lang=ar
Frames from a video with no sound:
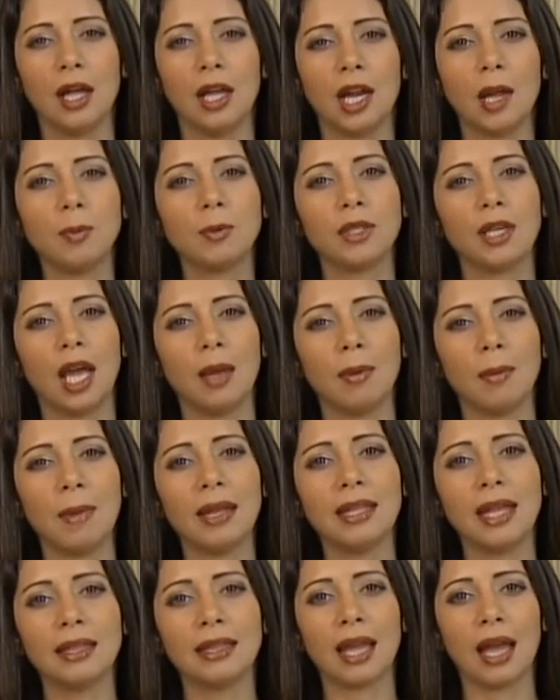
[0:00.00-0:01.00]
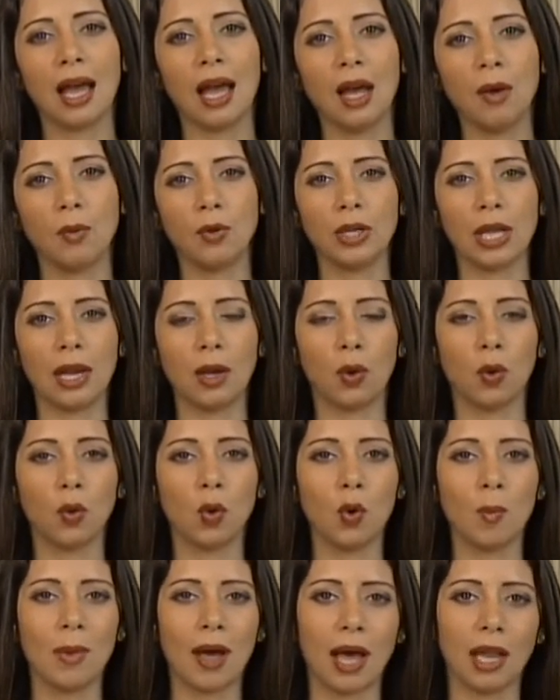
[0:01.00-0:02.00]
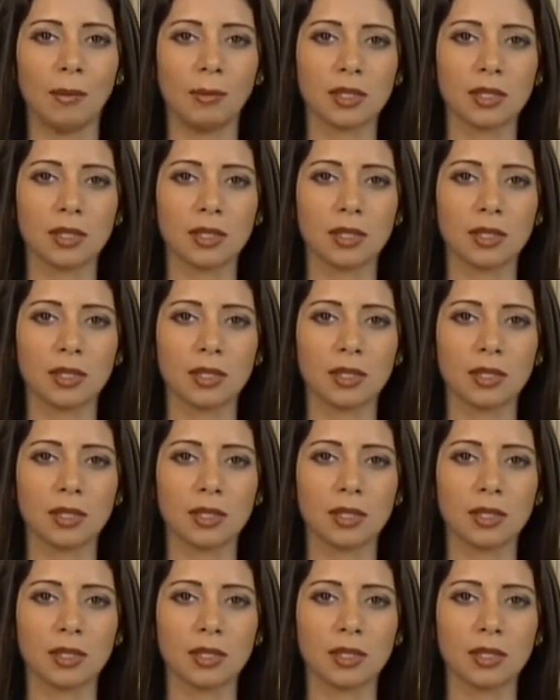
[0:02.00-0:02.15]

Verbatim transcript: ربطها بمدى تعاون الحكومة